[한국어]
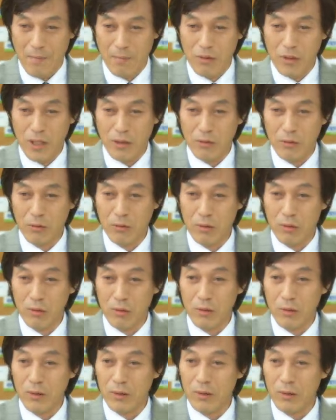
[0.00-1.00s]

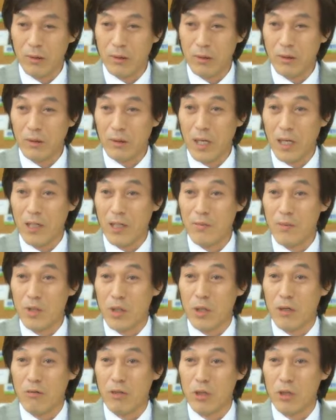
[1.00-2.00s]
안부라도 가끔
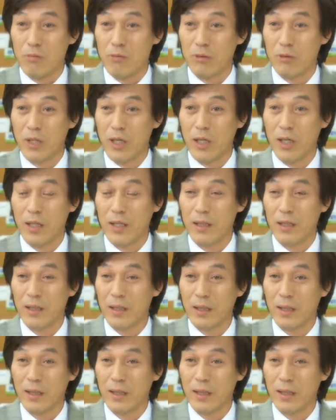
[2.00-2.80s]
전하고 싶은데